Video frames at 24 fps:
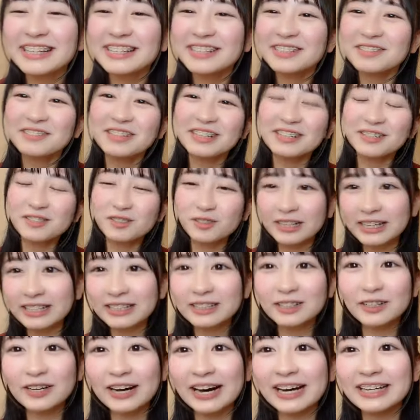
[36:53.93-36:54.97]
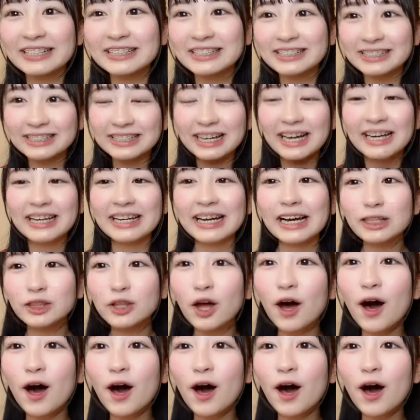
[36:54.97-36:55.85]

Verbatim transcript: 今日は公演と配信ありが